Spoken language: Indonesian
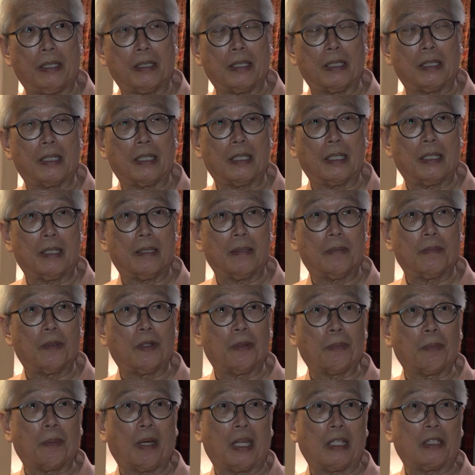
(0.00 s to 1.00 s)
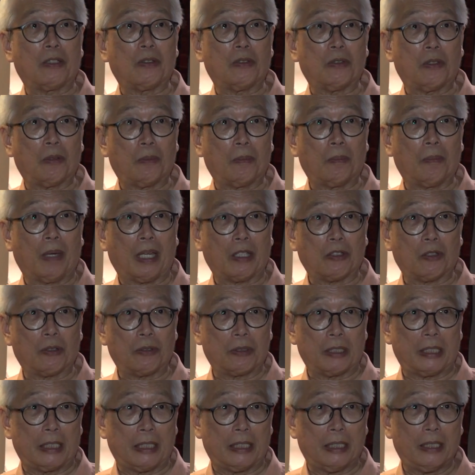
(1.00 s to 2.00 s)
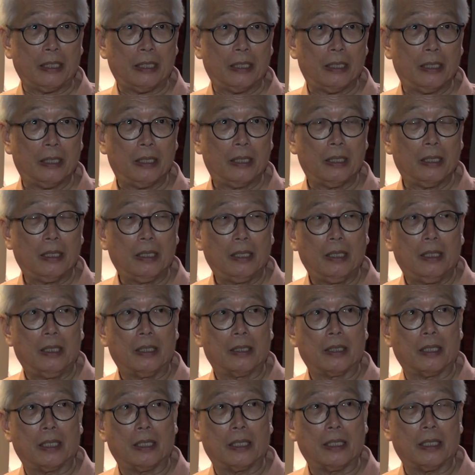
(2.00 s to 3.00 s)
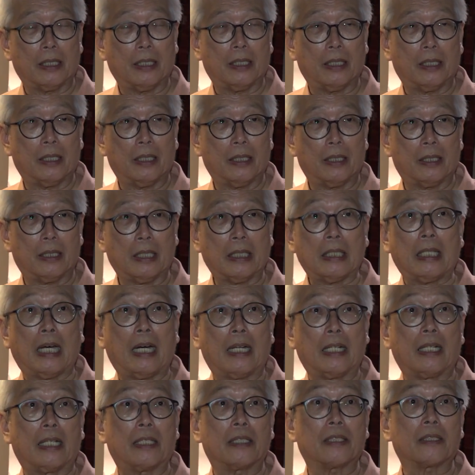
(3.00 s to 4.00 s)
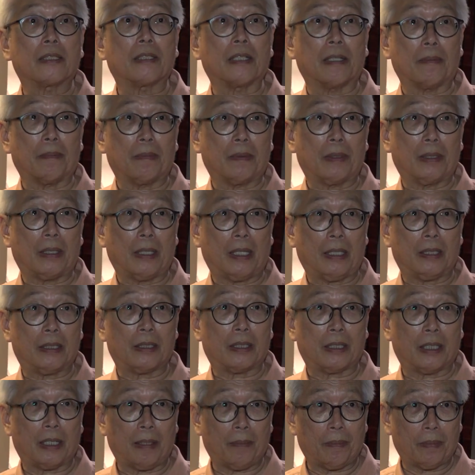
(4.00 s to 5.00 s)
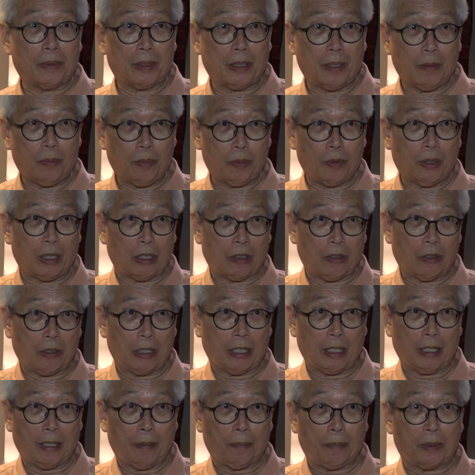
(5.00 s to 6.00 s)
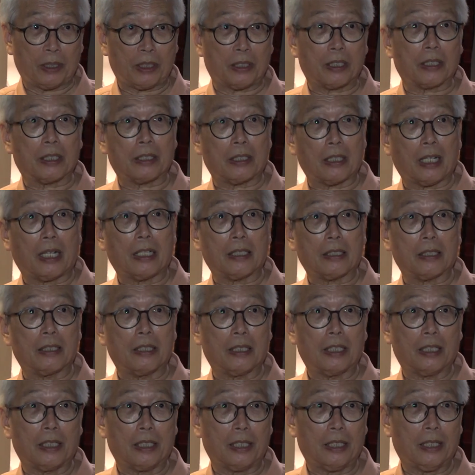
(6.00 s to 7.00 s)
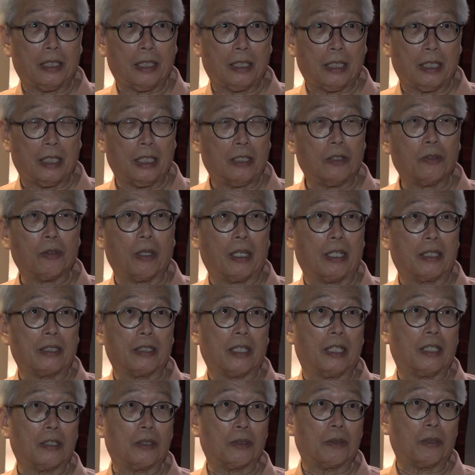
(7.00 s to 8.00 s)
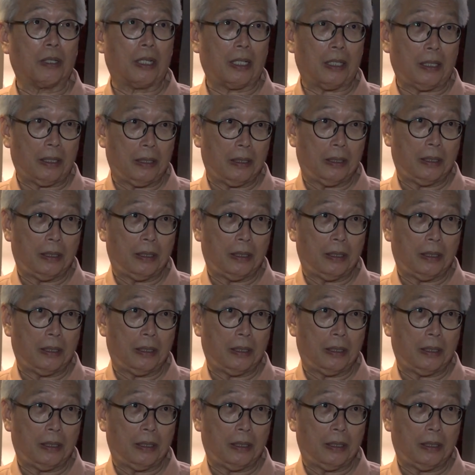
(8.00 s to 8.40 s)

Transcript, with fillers: adalah momentum metode. Jadi tidak ada skrip, ya skrip dibuat oleh peserta sendiri. Itu yang saya suka.